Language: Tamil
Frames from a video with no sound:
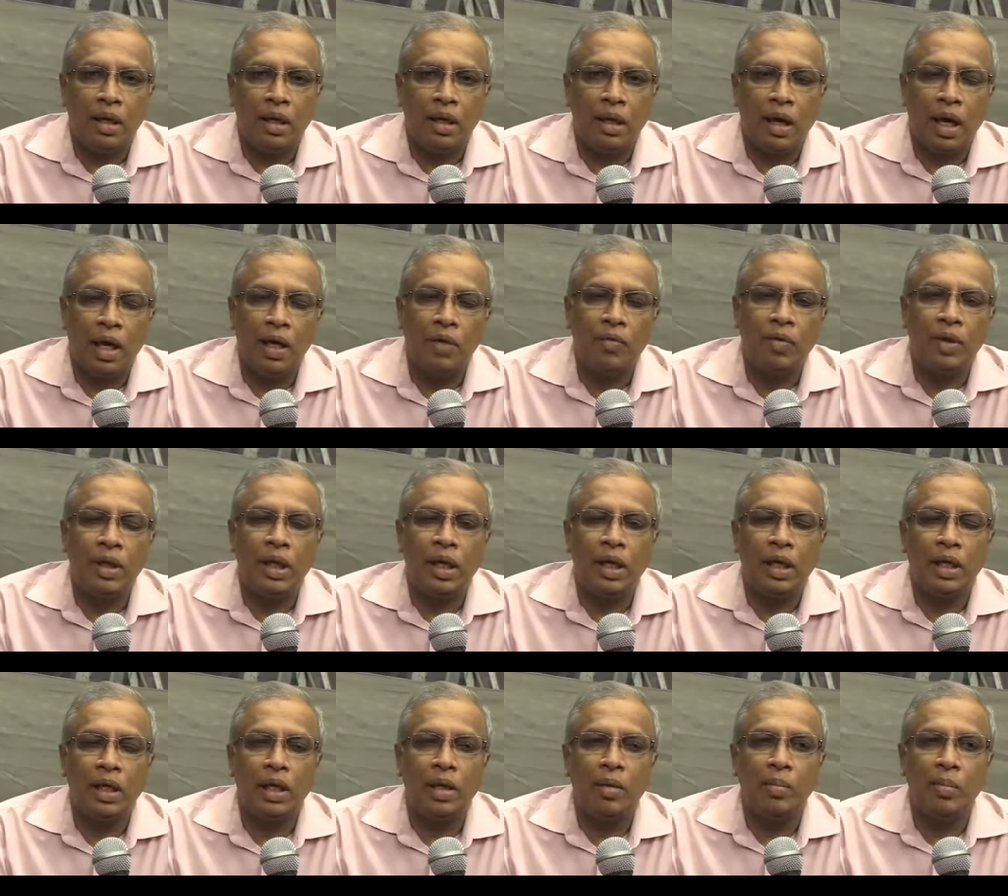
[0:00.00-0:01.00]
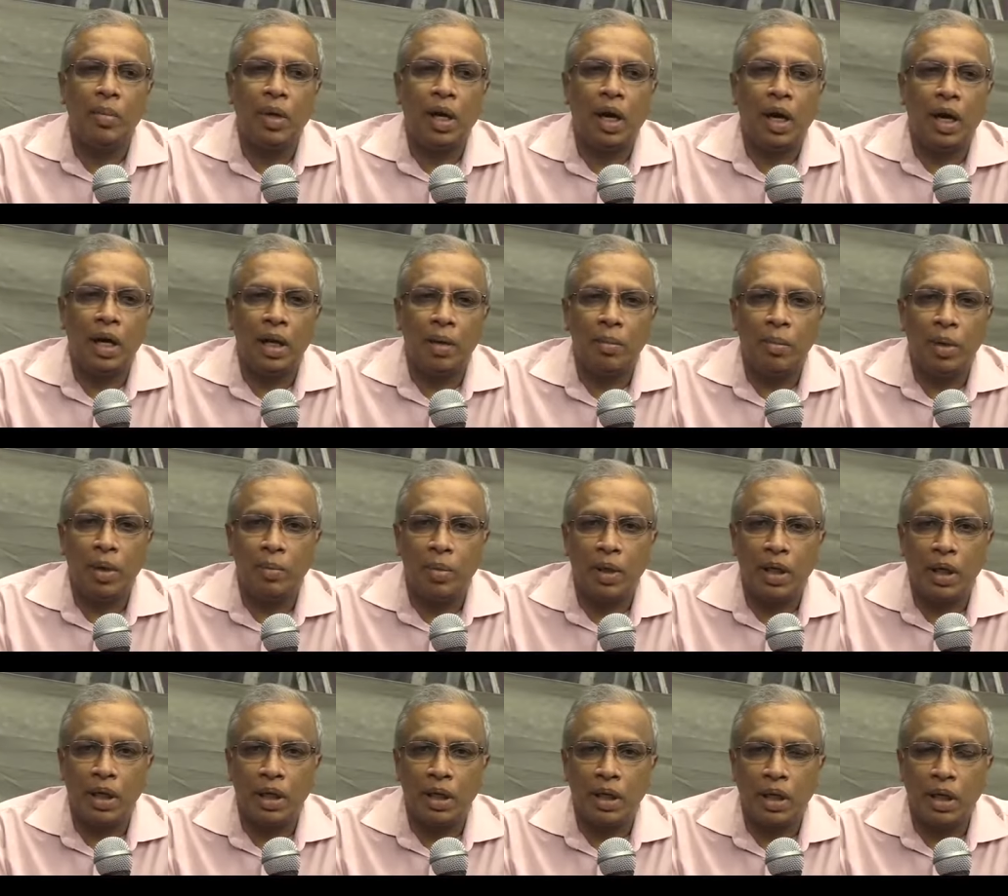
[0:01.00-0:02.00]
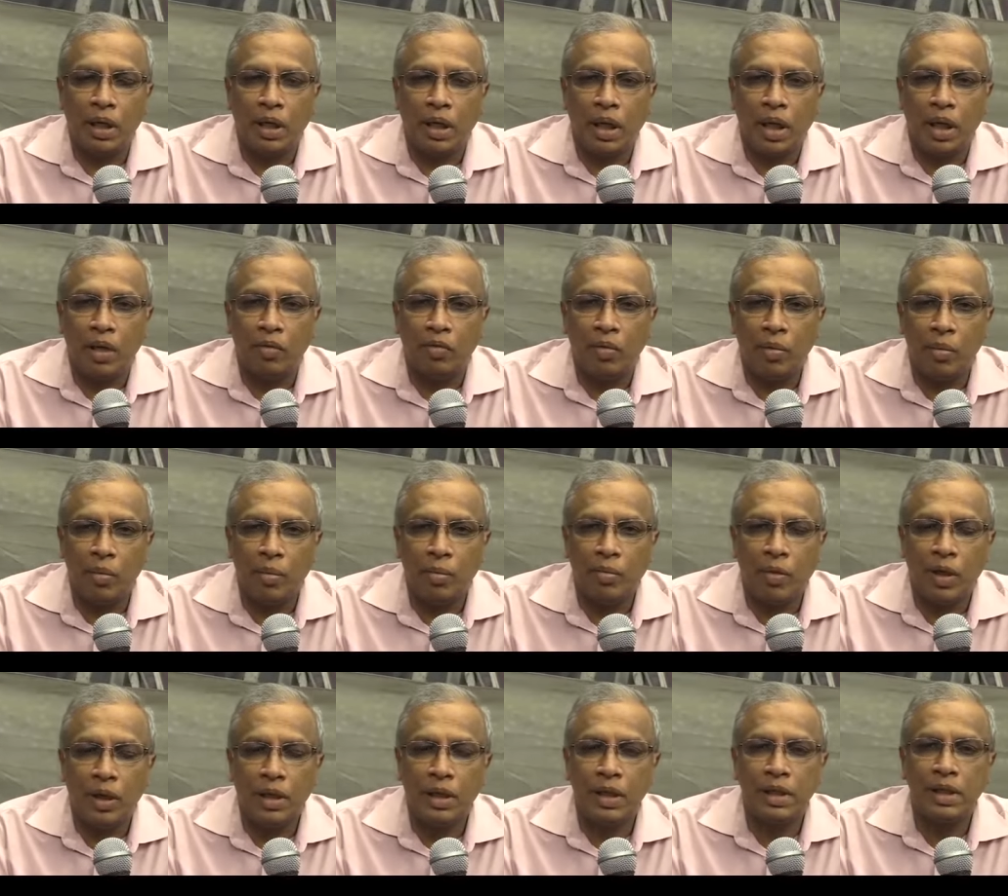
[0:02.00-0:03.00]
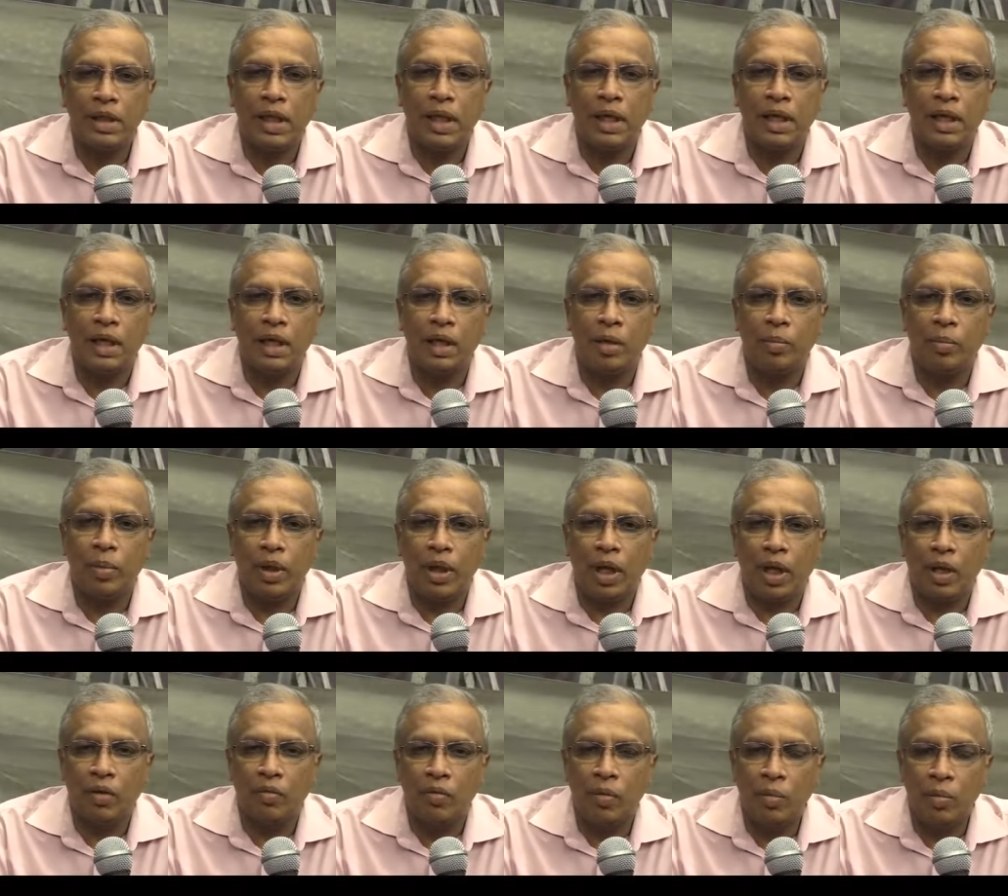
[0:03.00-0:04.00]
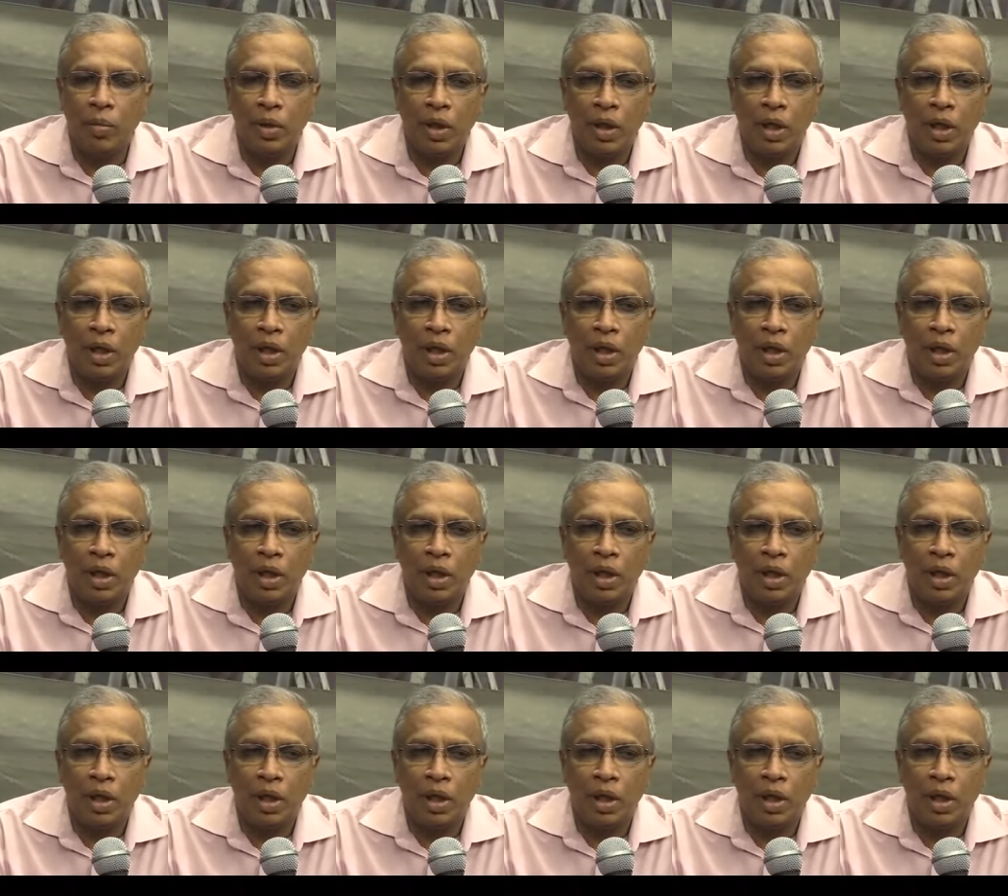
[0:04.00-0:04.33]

இராணுவத்தினருக்கும் காயம் ஏற்பட்டிருக்கிறதாகவும் வைத்தியசாலையில் இருப்பதாகவும்